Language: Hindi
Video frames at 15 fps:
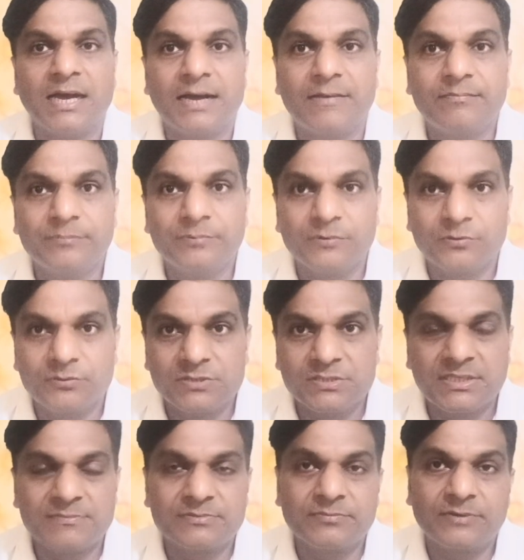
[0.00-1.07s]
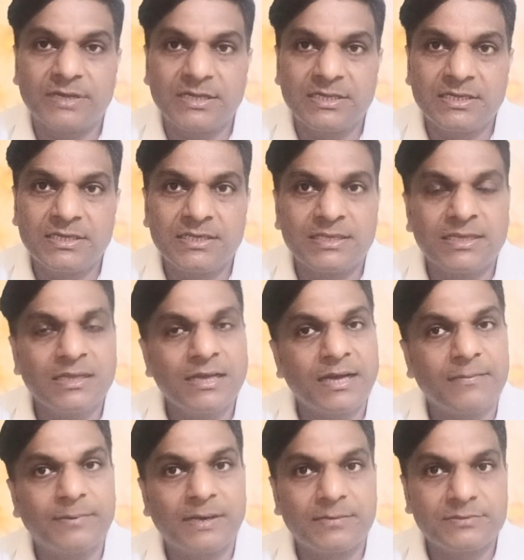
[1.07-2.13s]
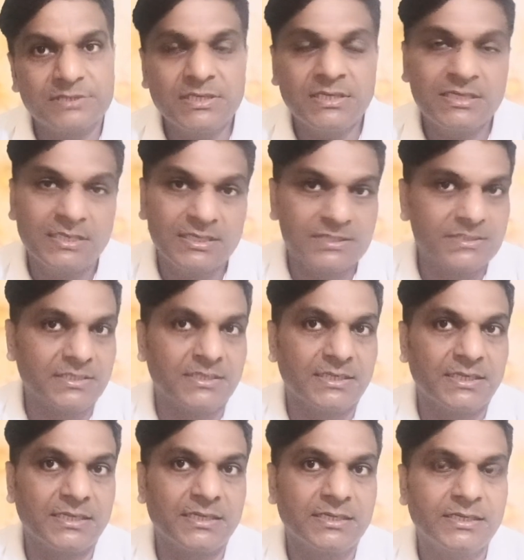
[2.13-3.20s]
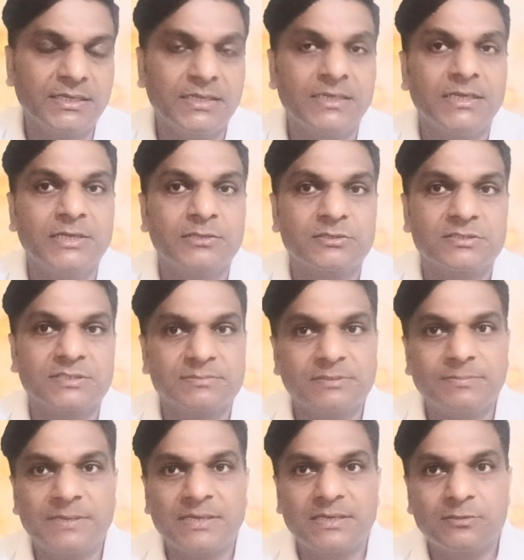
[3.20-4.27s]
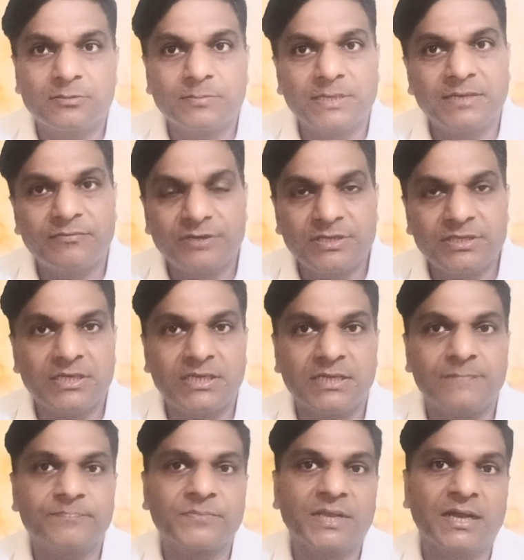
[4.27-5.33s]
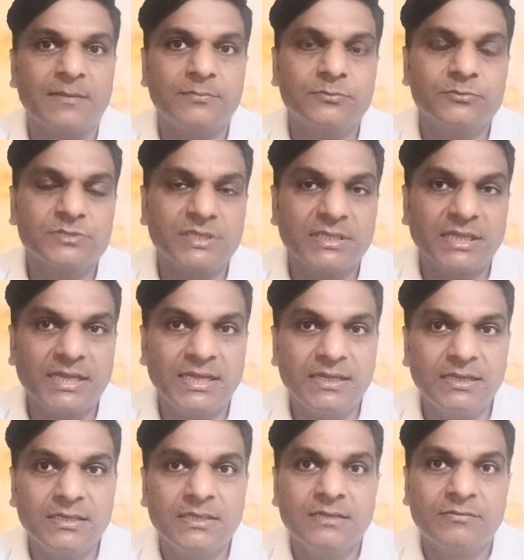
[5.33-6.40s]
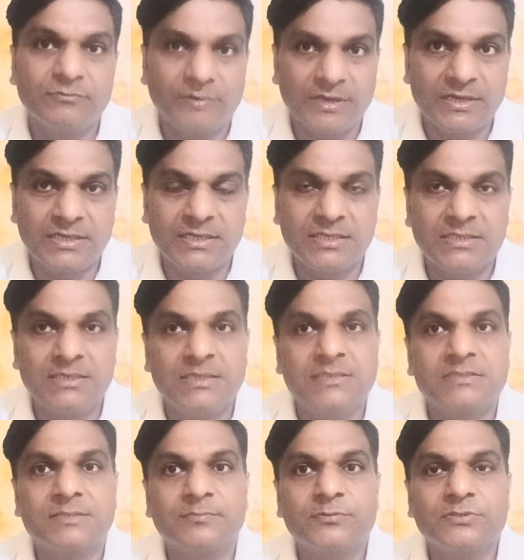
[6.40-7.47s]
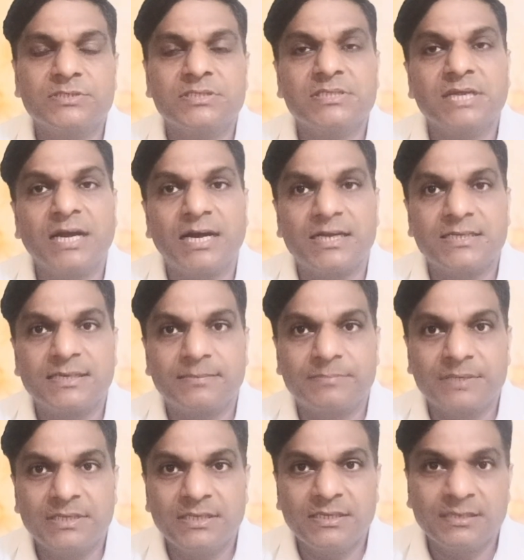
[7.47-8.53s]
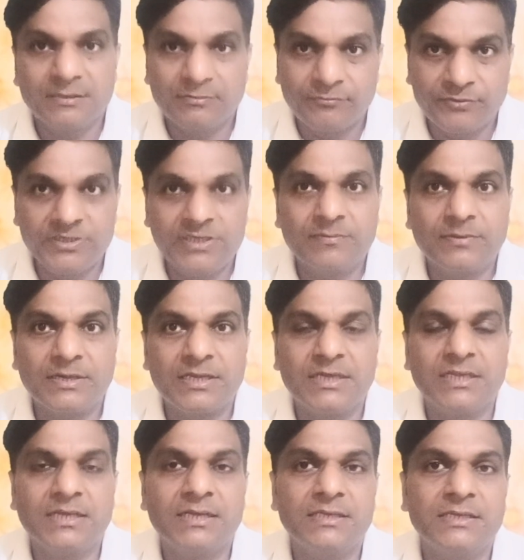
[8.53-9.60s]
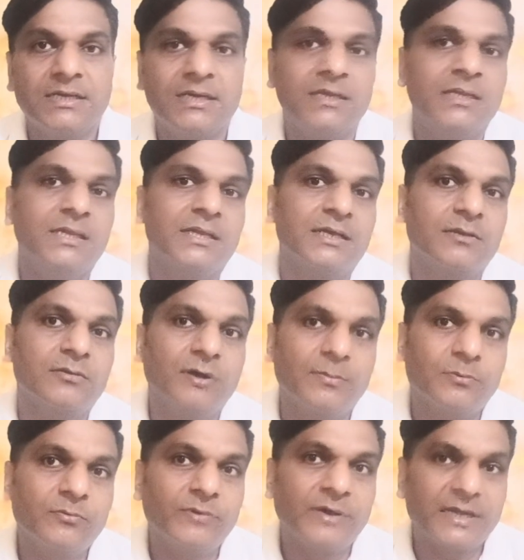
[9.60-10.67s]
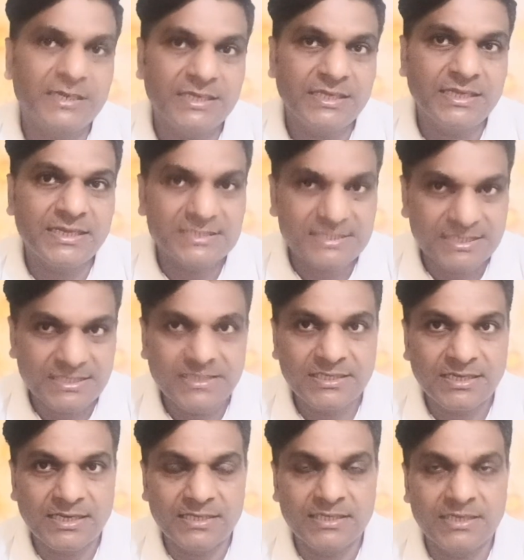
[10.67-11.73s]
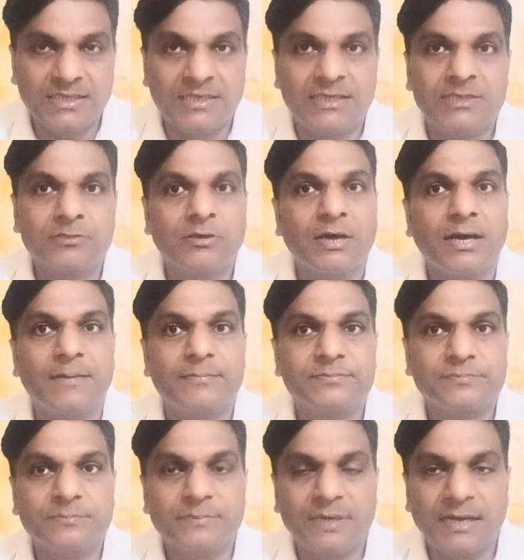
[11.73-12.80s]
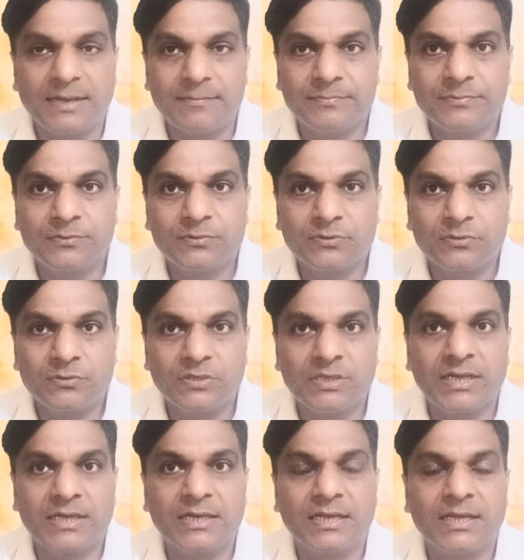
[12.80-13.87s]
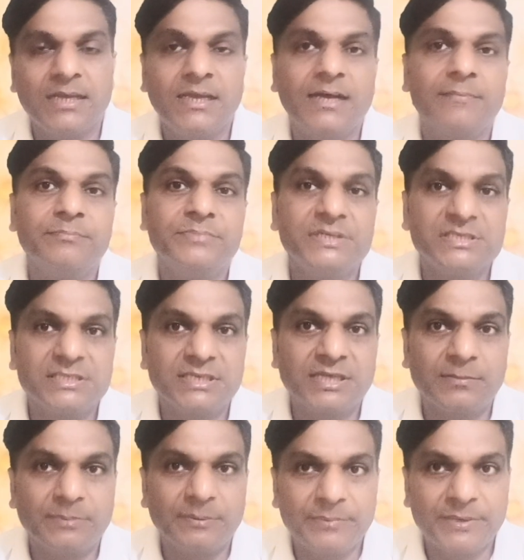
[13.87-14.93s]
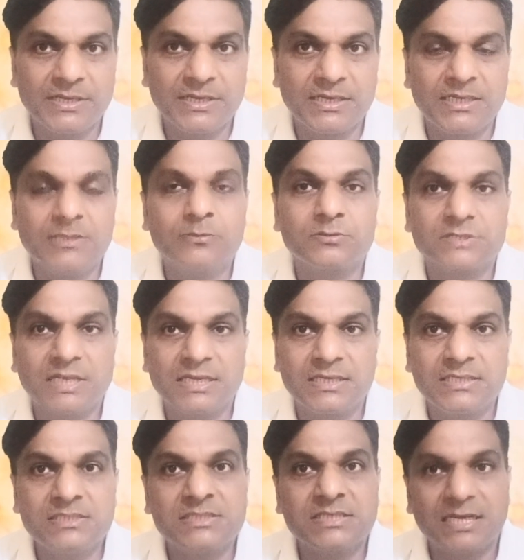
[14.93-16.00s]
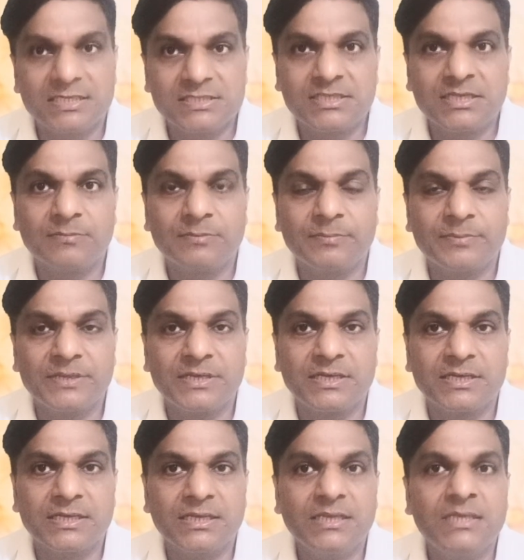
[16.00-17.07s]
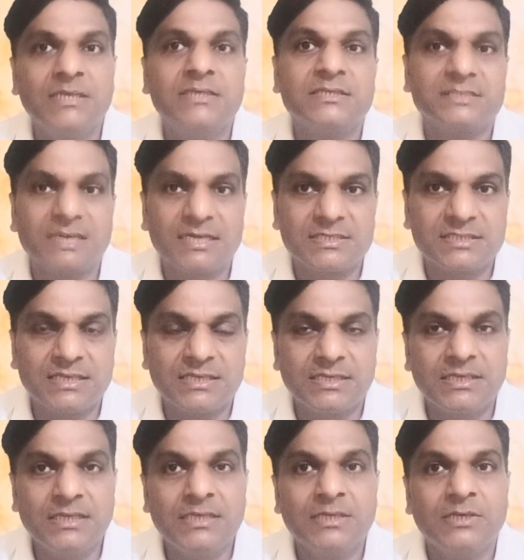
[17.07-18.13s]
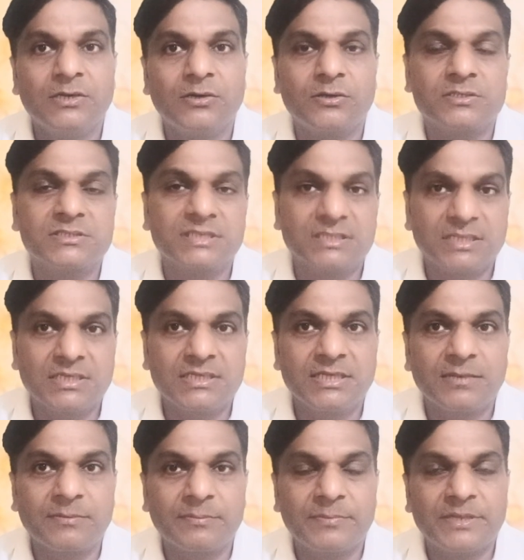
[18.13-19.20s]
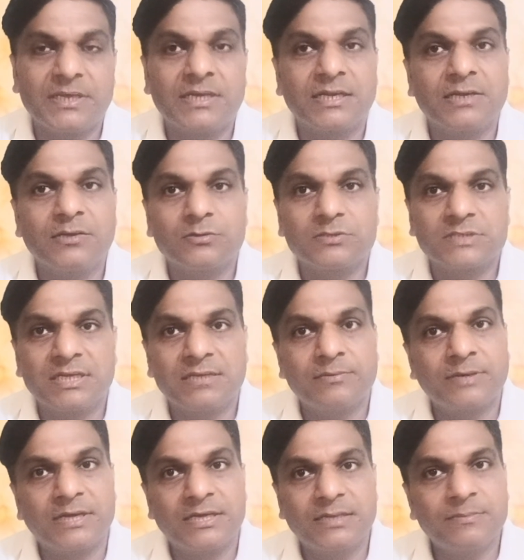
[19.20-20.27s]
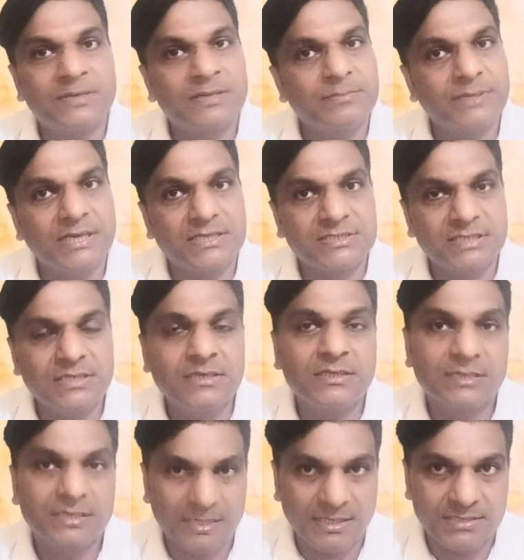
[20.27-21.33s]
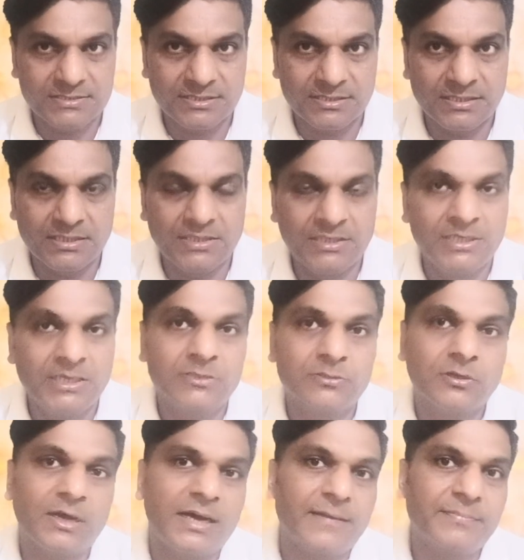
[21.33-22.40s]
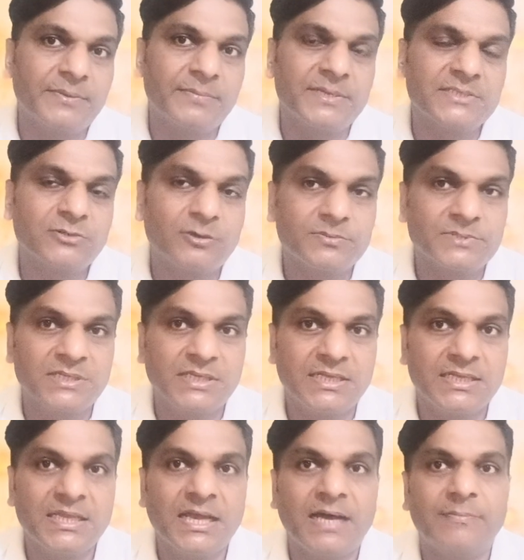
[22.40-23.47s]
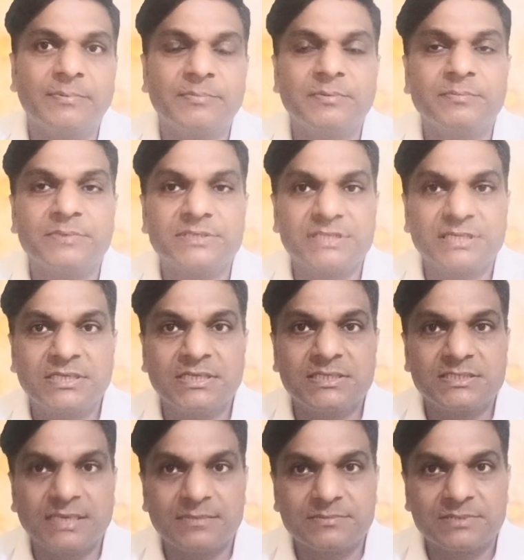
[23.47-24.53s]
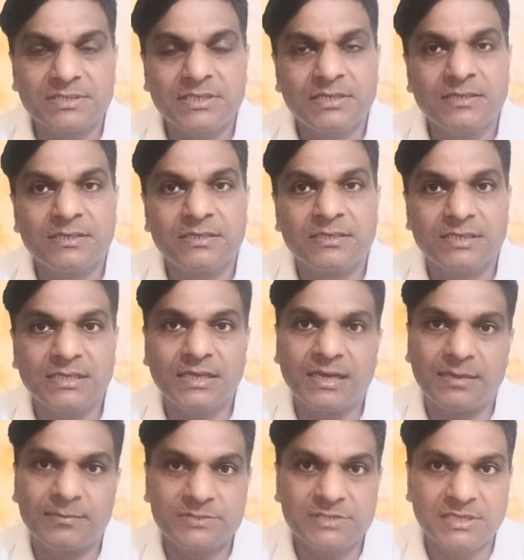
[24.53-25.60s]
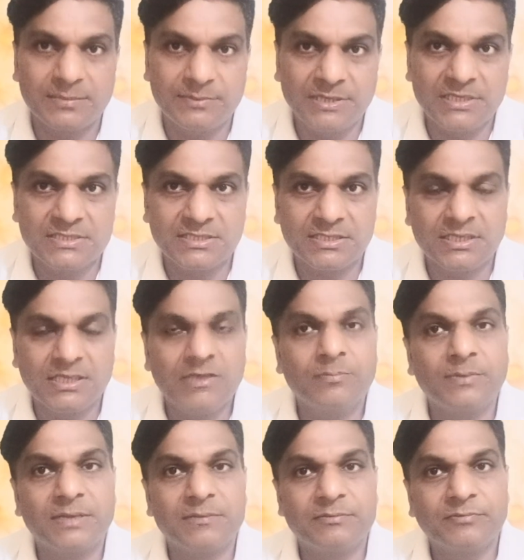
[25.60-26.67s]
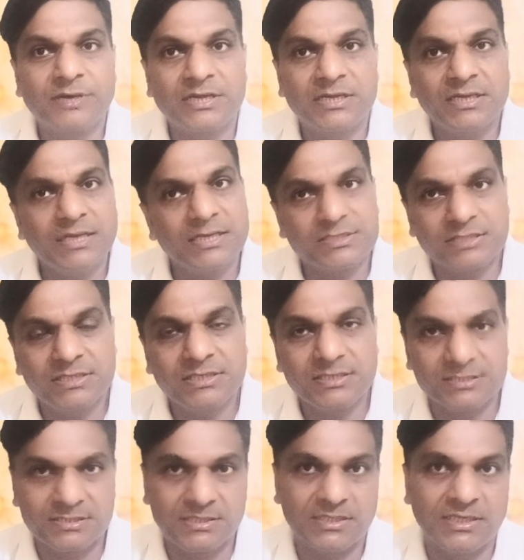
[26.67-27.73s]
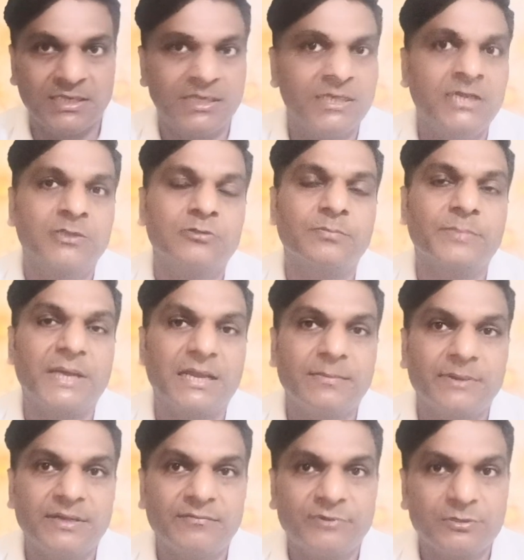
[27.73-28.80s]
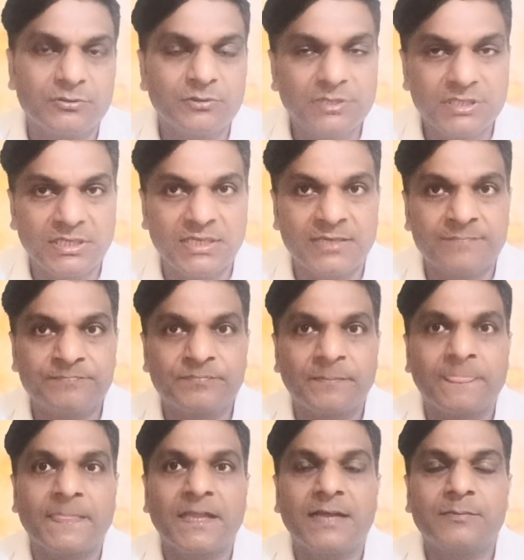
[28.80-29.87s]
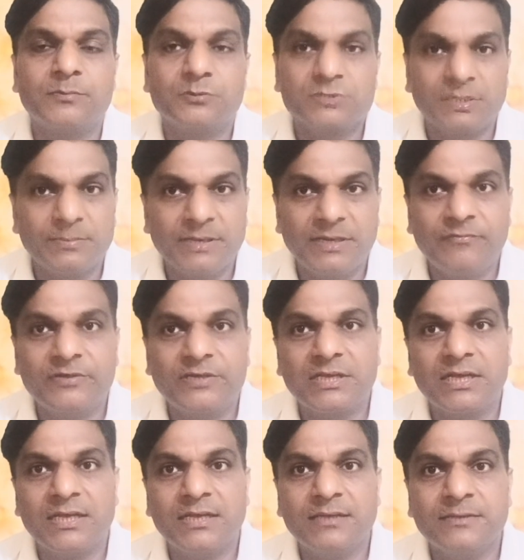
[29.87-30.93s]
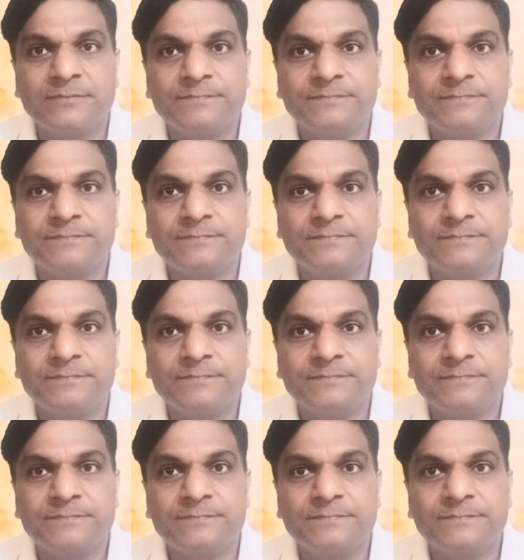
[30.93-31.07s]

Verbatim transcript: आप उस हिसाब से वारंटी लेके आप आरवीजी ले सकते हैं ठीक है तो सबसे पहला तो बेनिफिट ये है अब दूसरा क्या है वारंटी सपोज कीजिए आज आपने वन ईयर वारंटी का लिया कल को आपको वारंटी एक्सटेंड करानी है तो आप आप लोग को क्या करना है आप बीस हजार रुपए पे करके दो साल की चालीस हजार रुपए पे करके चार साल की और सत्तर हजार रुपए पे करके नौ साल की वारंटी बाद में एक्सटेंड करा सकते हैं तो आपके पास ऑप्शन है कि आप अपने बजट के हिसाब से ठीक है आरबीजी अभी ले सकते हैं और बाद में वारंटी एक्सटेंड कर सकते हैं तो पहला बेनिफिट तो ये है अब दूसरा बेनिफिट क्या है